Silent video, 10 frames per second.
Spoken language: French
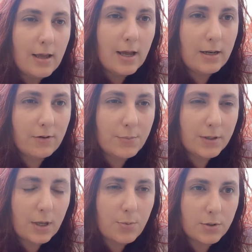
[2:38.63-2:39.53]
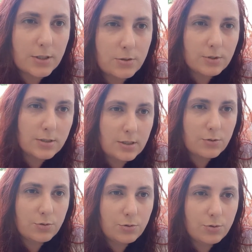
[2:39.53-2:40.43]
elle est vraiment très portée sur les
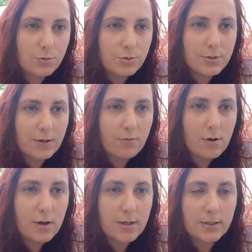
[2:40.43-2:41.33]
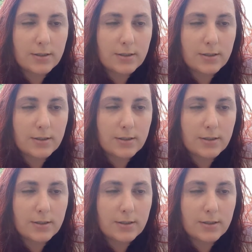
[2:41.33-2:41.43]
études, le savoir.